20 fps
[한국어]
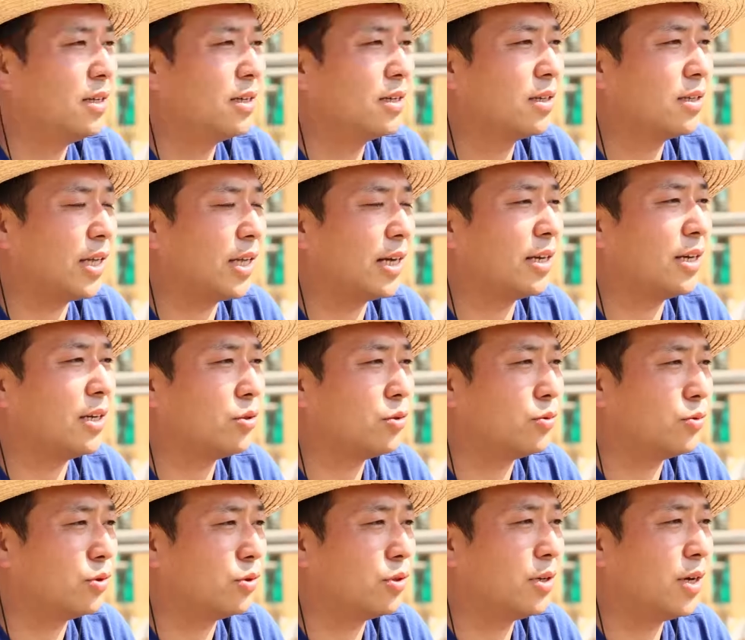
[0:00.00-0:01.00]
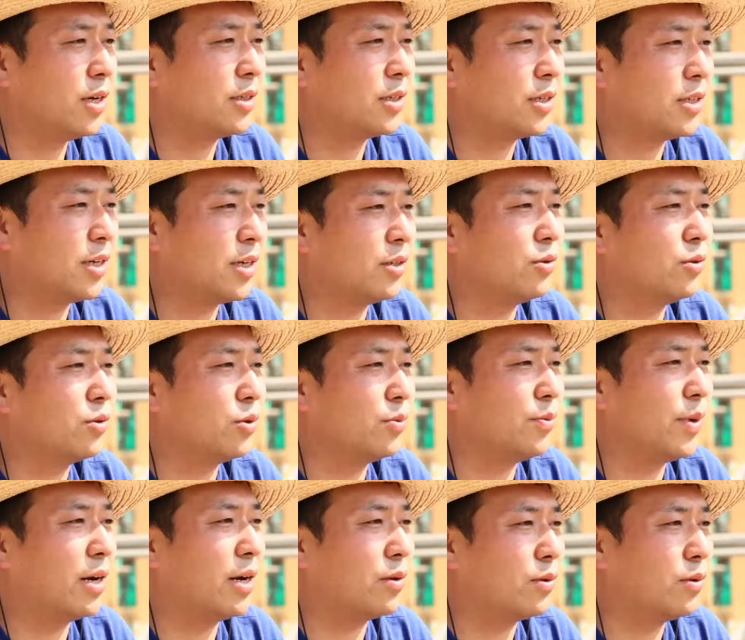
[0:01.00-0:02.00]
나라에서 운영하는 기관들도
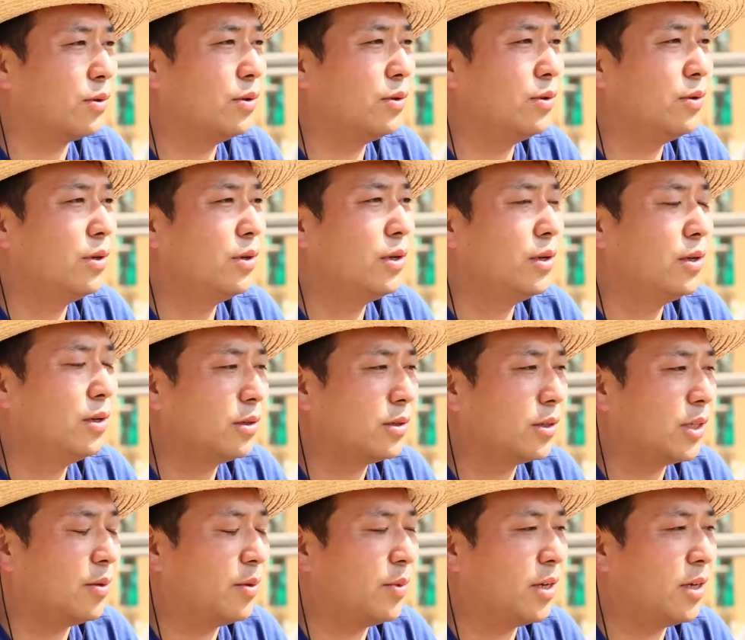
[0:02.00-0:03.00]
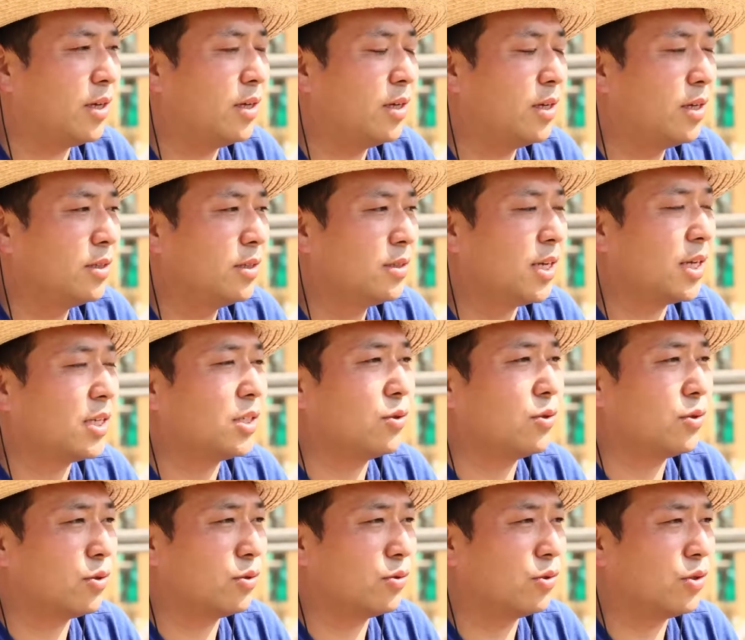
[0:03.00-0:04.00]
많고 그다음에
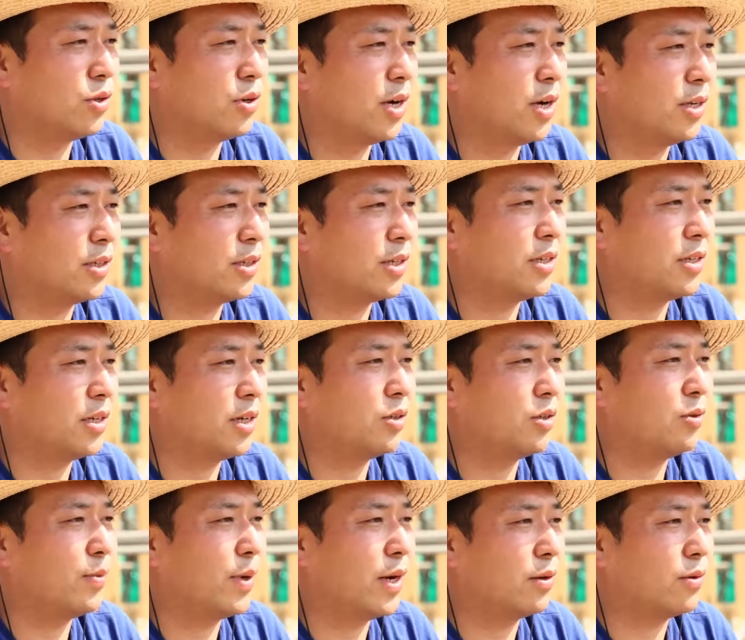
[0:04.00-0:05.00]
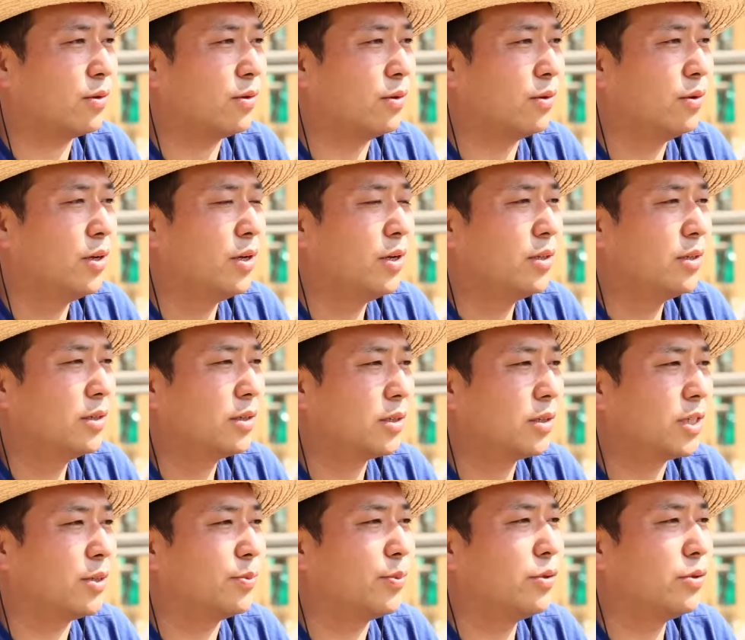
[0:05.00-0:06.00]
사적으로 운영하는 기관도 많고
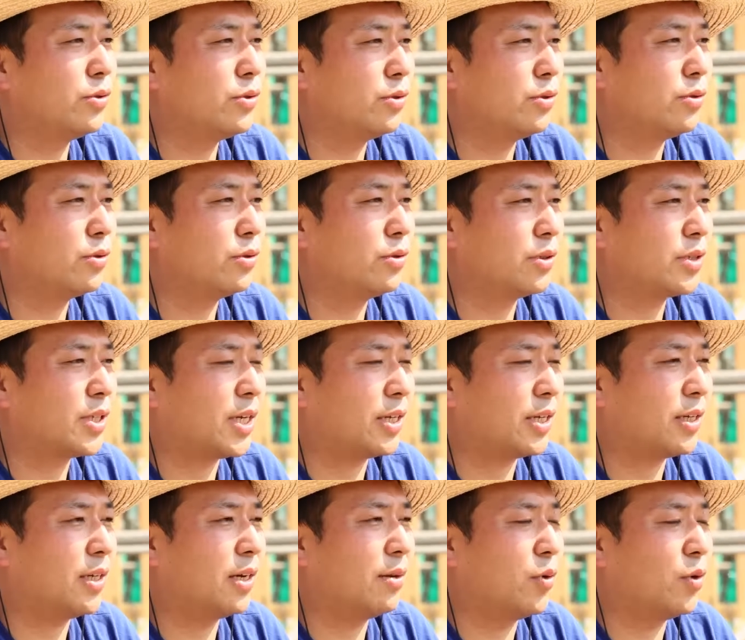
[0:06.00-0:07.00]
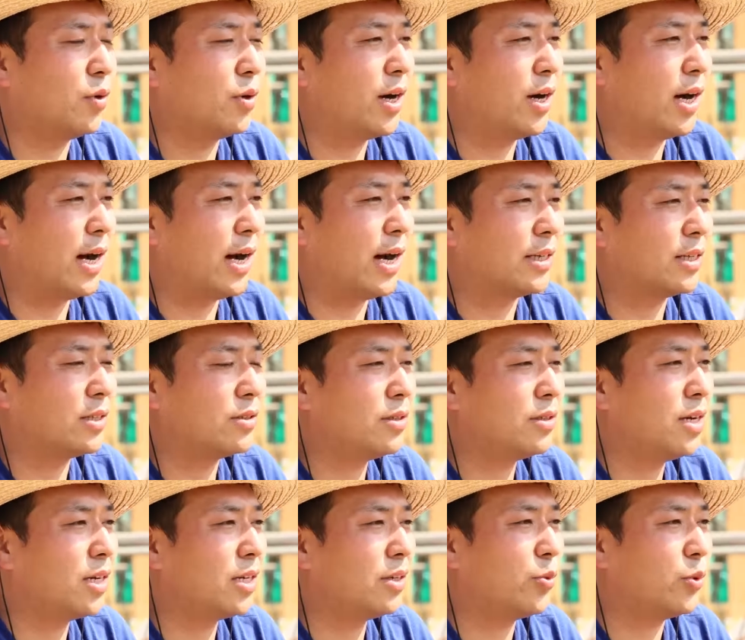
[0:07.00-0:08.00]
기본적으로 자기가 뭔가 알아서
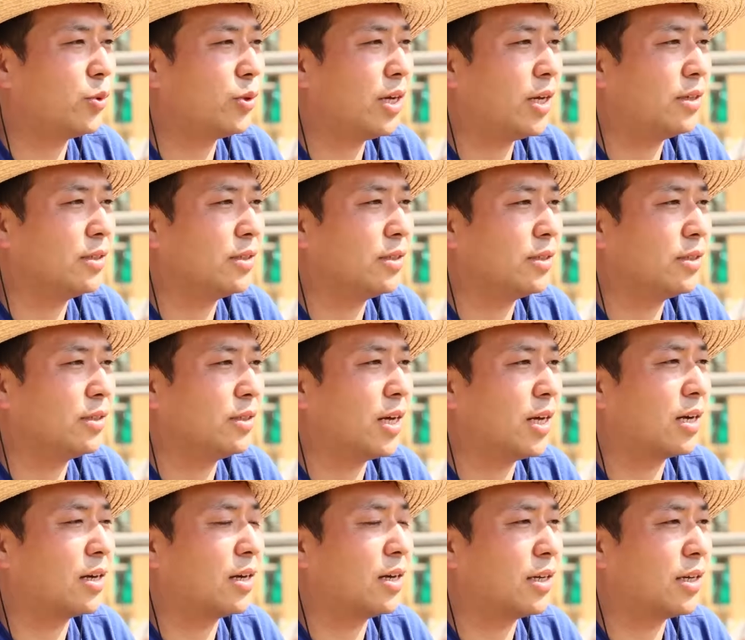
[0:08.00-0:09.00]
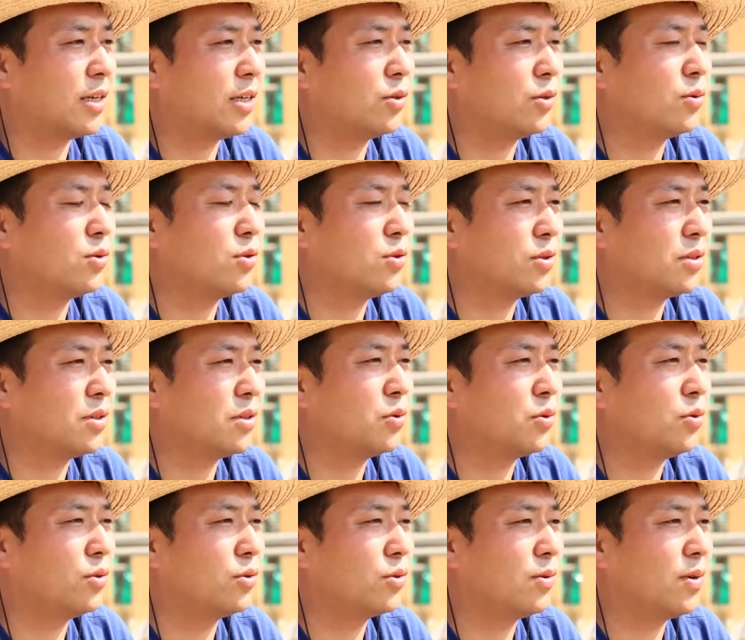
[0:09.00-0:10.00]
하기보다는 약간의 이론적인
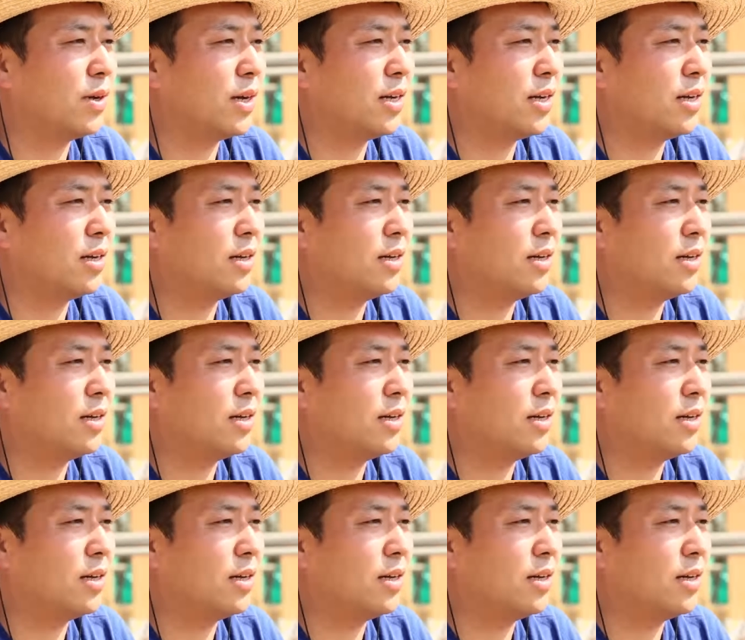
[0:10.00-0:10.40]
교육과